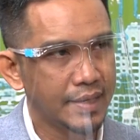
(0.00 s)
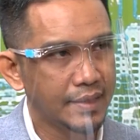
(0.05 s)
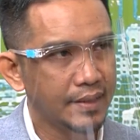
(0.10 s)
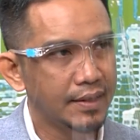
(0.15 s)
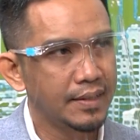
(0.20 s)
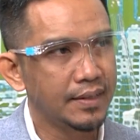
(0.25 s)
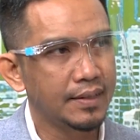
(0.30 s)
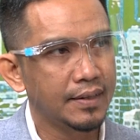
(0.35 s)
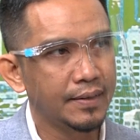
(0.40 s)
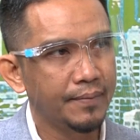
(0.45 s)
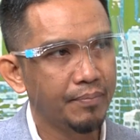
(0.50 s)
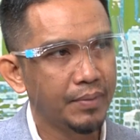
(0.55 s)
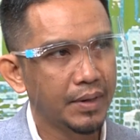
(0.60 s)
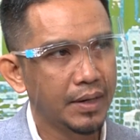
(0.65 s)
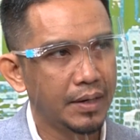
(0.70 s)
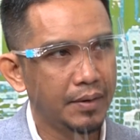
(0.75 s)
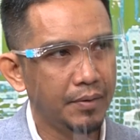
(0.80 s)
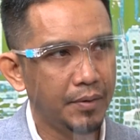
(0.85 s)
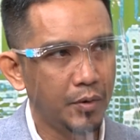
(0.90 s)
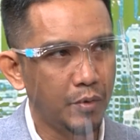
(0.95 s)
กเตอร์
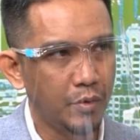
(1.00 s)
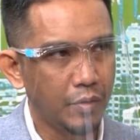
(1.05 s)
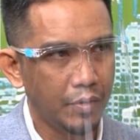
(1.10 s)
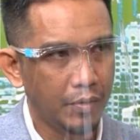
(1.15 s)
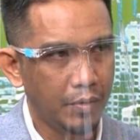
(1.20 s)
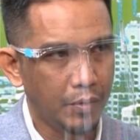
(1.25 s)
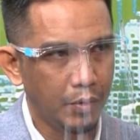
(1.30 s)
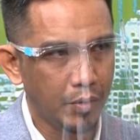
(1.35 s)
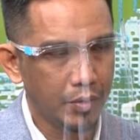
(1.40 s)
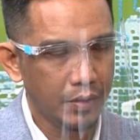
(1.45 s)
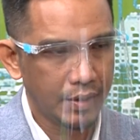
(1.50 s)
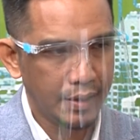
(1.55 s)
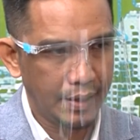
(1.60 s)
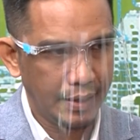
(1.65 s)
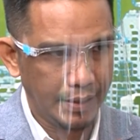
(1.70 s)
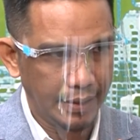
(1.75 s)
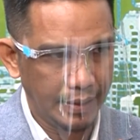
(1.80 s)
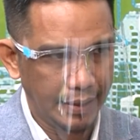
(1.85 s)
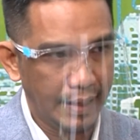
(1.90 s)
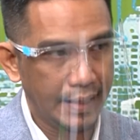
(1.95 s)
คือว่า
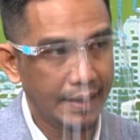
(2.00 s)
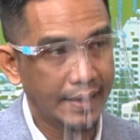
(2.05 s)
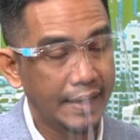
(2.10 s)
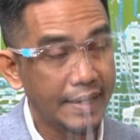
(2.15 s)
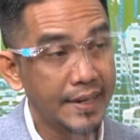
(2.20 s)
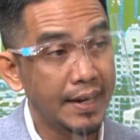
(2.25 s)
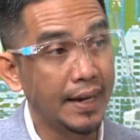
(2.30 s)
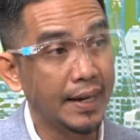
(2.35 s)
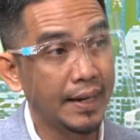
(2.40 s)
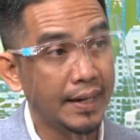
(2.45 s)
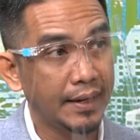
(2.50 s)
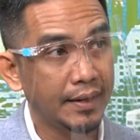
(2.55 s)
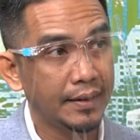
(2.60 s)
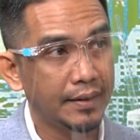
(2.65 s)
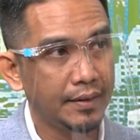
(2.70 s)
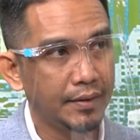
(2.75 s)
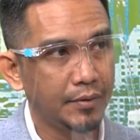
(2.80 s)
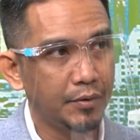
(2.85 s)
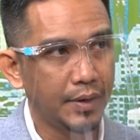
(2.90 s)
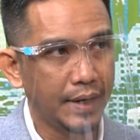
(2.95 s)
6หลักให
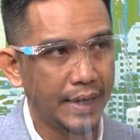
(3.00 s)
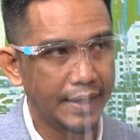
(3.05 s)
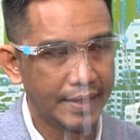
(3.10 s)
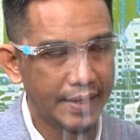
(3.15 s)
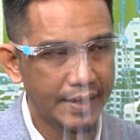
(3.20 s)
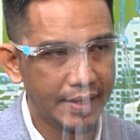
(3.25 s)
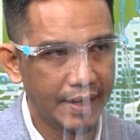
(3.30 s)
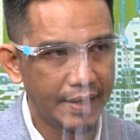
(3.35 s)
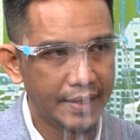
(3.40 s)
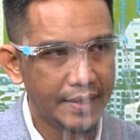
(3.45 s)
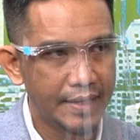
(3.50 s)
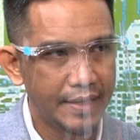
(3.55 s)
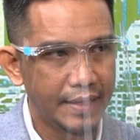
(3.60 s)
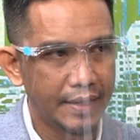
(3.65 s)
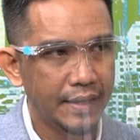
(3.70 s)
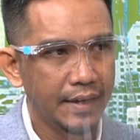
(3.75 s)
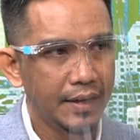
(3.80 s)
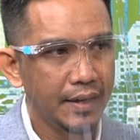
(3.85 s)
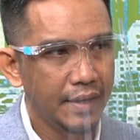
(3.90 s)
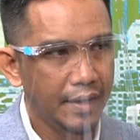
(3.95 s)
ญ่ๆ6อันใหญ่ๆที่
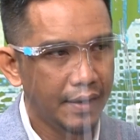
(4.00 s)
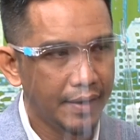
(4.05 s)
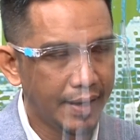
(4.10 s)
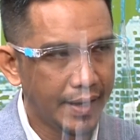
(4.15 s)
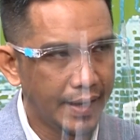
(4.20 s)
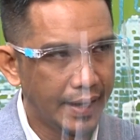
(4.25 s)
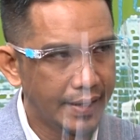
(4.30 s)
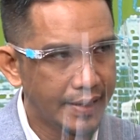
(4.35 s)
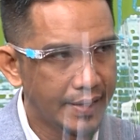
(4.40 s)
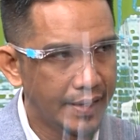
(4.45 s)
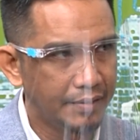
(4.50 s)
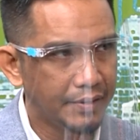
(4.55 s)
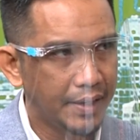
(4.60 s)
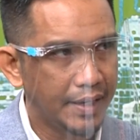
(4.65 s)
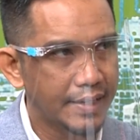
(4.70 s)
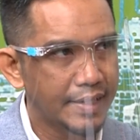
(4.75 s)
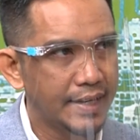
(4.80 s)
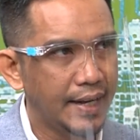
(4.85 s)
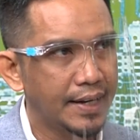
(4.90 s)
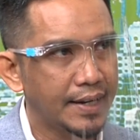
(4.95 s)
แรงงานชาว
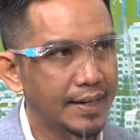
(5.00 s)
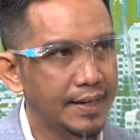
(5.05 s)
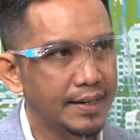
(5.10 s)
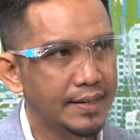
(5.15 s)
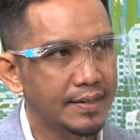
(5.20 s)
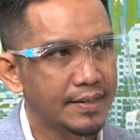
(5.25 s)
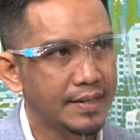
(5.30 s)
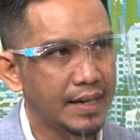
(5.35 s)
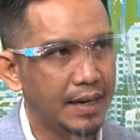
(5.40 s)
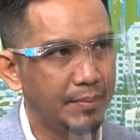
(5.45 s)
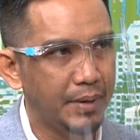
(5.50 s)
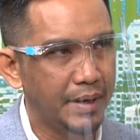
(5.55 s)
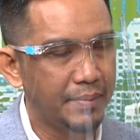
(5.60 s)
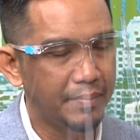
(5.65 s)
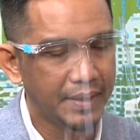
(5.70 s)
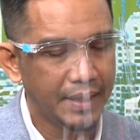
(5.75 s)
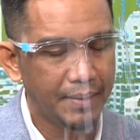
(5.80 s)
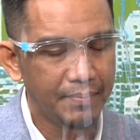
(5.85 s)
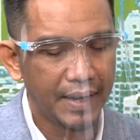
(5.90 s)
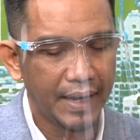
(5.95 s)
ต่างชาติเนี่ยสามารถ
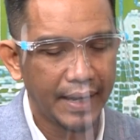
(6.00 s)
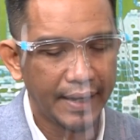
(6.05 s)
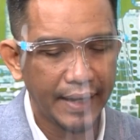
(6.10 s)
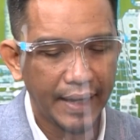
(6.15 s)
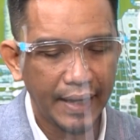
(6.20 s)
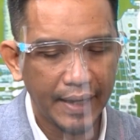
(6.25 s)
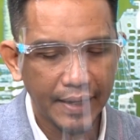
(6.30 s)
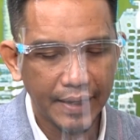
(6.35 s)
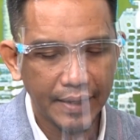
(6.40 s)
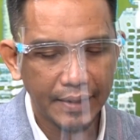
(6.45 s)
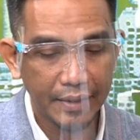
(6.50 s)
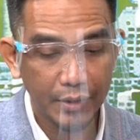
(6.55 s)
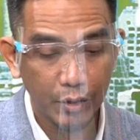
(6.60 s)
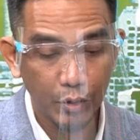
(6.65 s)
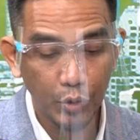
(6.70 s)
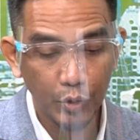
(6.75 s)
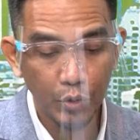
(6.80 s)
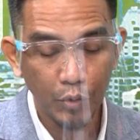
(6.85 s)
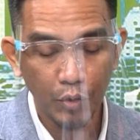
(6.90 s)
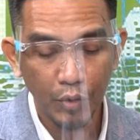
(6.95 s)
มาทำงานได้
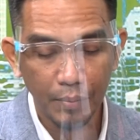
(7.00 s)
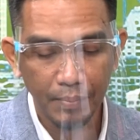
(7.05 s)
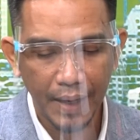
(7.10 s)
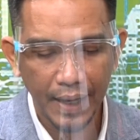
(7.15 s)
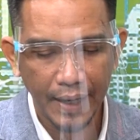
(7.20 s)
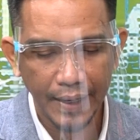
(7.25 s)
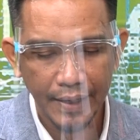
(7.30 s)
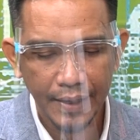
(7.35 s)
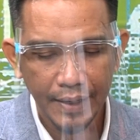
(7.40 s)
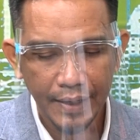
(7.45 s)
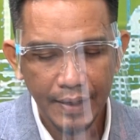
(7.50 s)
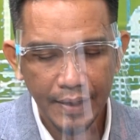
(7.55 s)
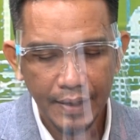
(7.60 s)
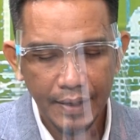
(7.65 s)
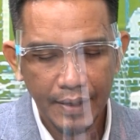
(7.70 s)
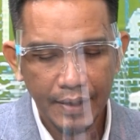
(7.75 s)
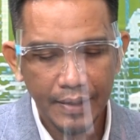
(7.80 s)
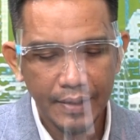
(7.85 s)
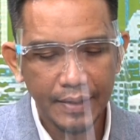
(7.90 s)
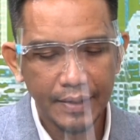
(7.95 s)
โดยถูกกฎหมาย
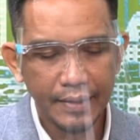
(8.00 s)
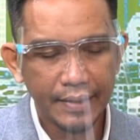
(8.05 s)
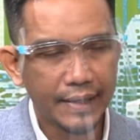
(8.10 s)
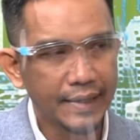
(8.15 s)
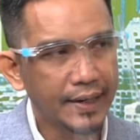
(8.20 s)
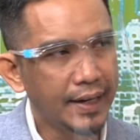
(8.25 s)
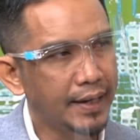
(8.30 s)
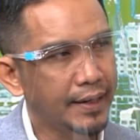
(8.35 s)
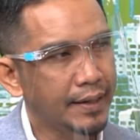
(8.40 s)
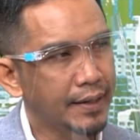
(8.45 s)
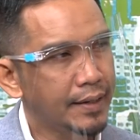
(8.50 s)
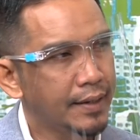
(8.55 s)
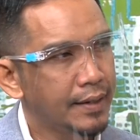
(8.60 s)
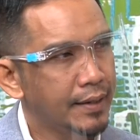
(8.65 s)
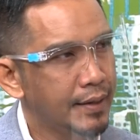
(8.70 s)
คือทางด้าน